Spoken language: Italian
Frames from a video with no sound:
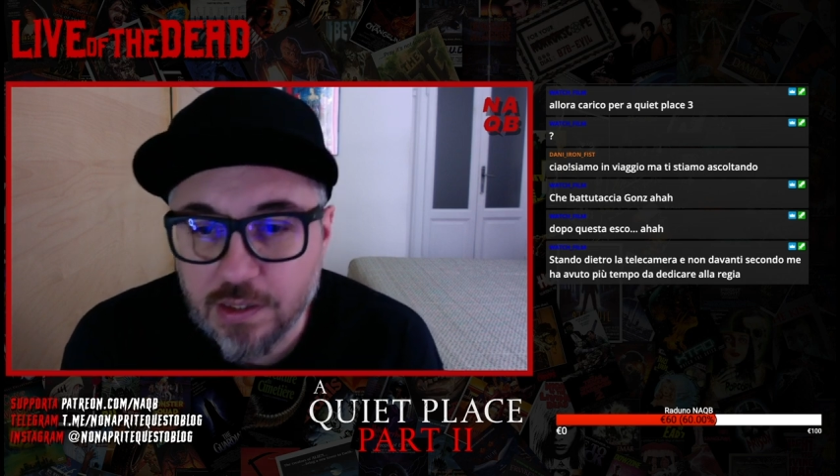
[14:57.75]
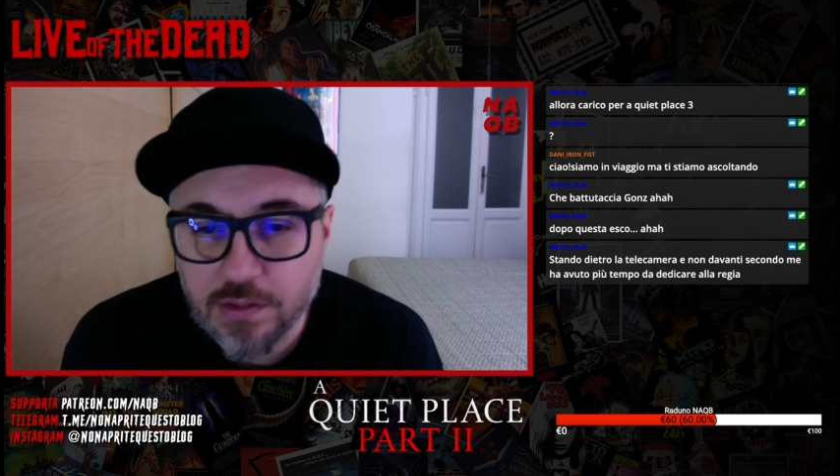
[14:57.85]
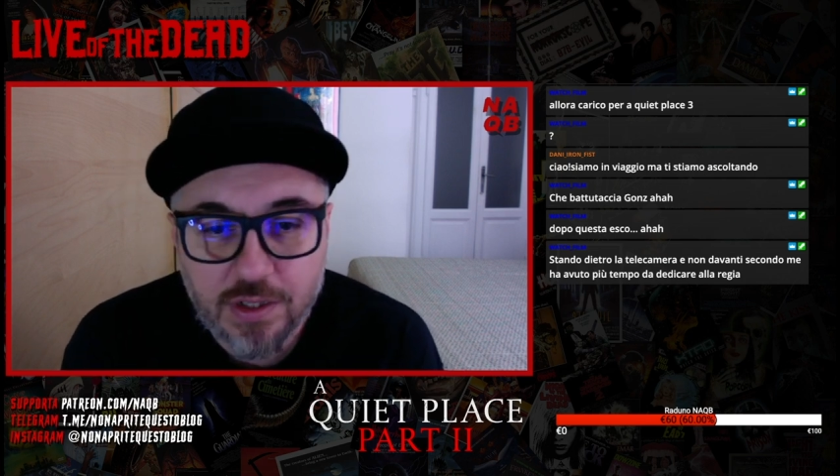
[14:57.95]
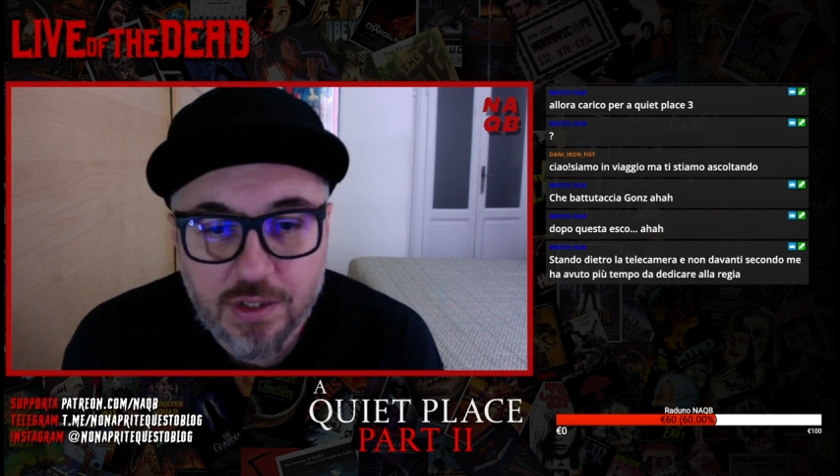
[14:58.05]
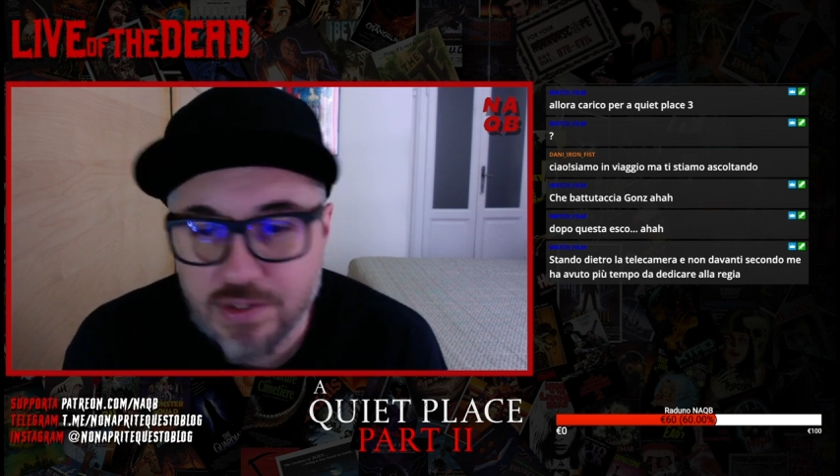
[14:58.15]
di
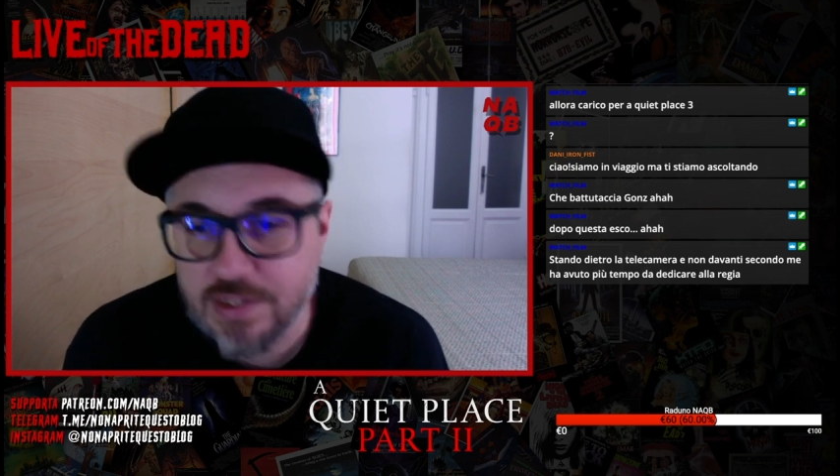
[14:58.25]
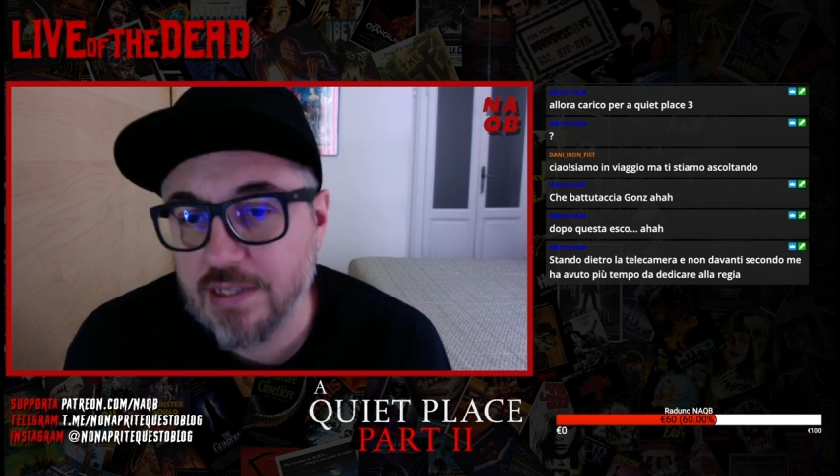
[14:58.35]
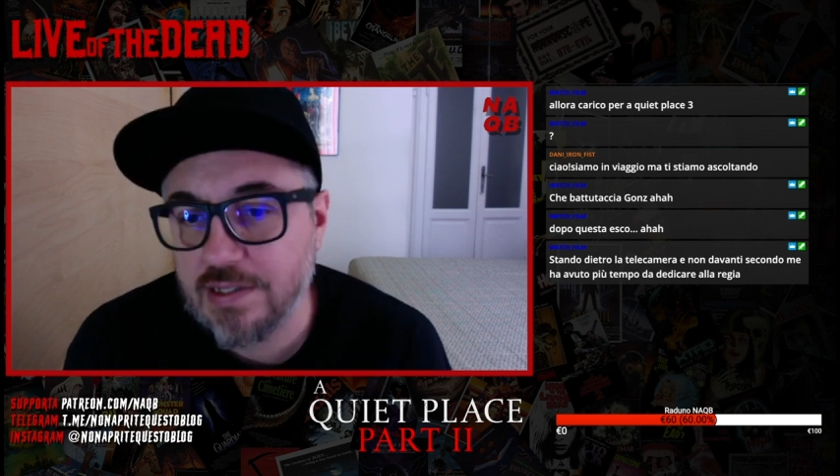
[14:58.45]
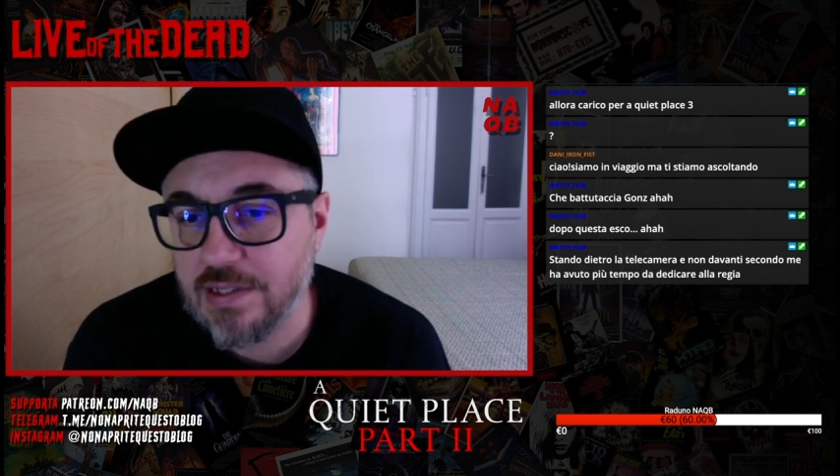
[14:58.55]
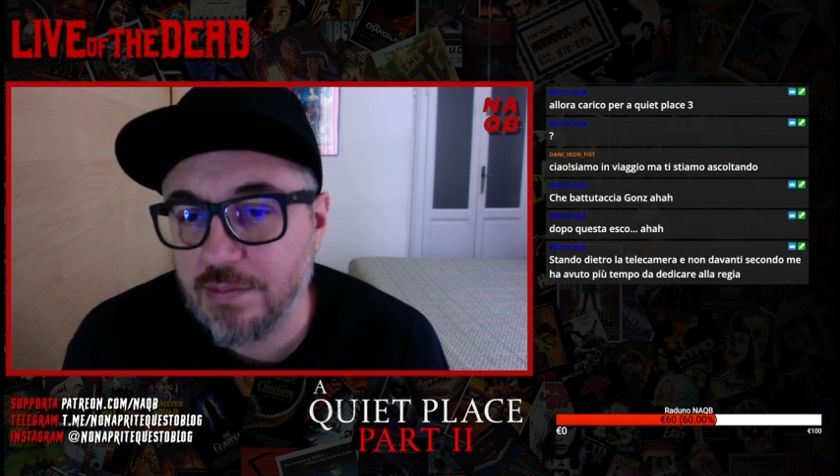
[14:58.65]
una grossa casa di